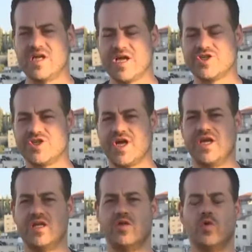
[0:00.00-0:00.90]

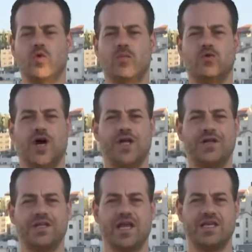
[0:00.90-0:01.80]
الشهيد هو
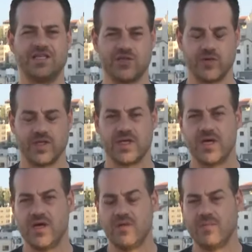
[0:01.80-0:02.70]
مهند العسود
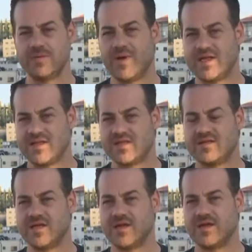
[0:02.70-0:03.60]
من بلدة
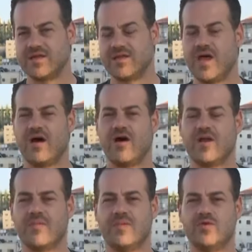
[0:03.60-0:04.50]
إذنا
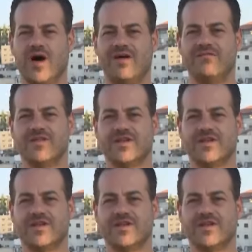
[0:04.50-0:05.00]
غرب محافظة